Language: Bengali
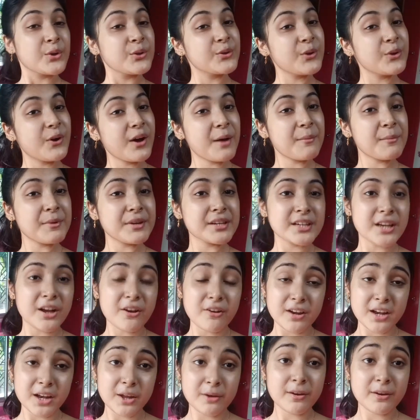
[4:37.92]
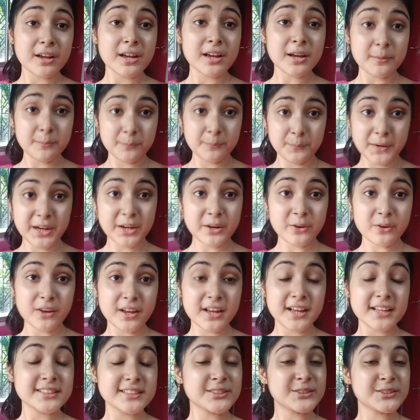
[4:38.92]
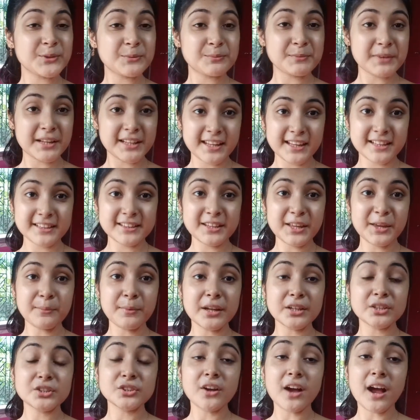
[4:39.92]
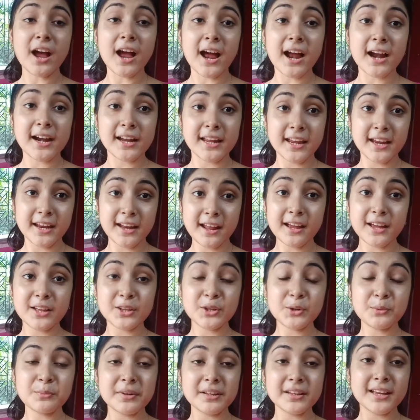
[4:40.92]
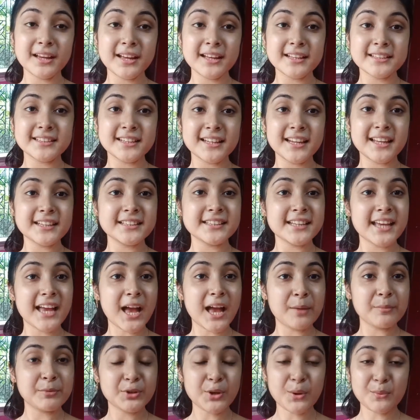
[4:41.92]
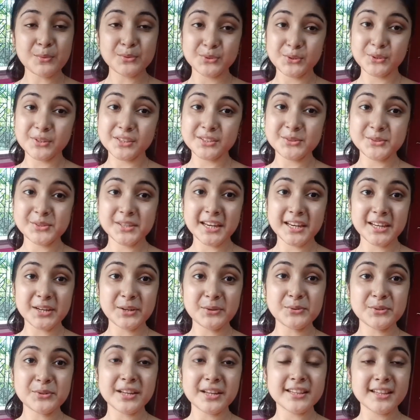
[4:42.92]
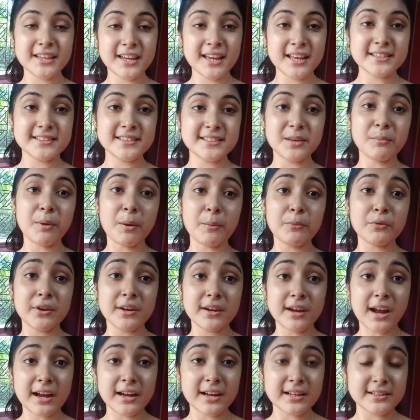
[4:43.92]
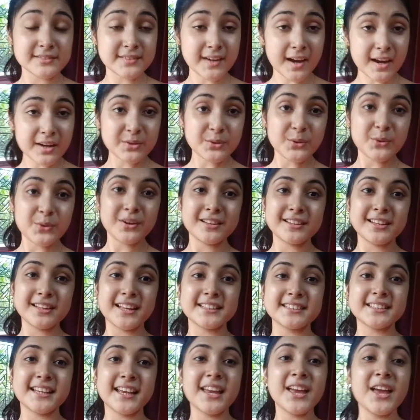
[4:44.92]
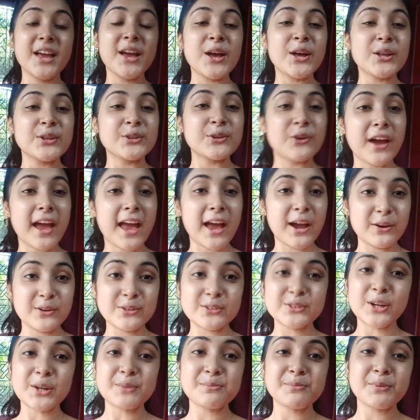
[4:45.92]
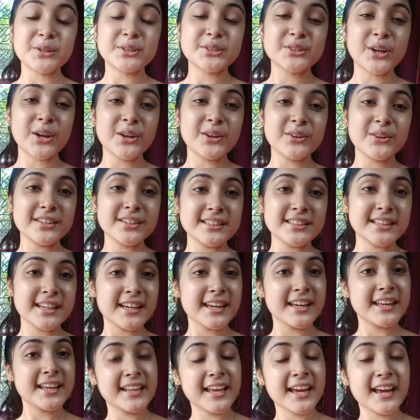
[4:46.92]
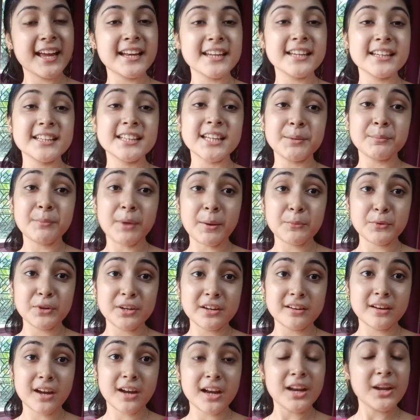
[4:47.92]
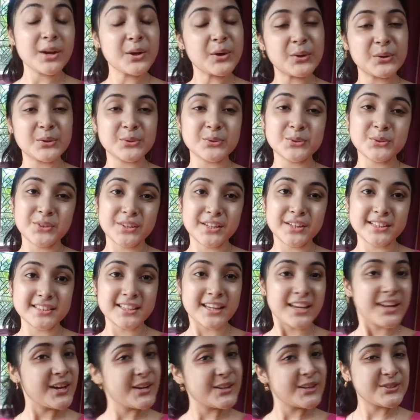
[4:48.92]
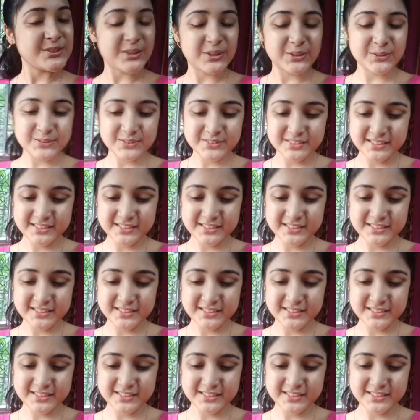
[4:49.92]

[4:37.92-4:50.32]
তো আমার শাওয়ার নেওয়া কমপ্লিট হয়ে গেছে তোমরা দেখতেই পাচ্ছ আর এর আগে তোমরা দেখেছিলে যে আমি সমস্ত কিছু কেটে কুটে দিয়ে এসে মামুনির রান্না স্টার্ট করে দিয়েছে তো এখন ঝটপট চলো নিচে গিয়ে দেখে নিই যে মামুনির রান্না কত দূর হয়েছে চলো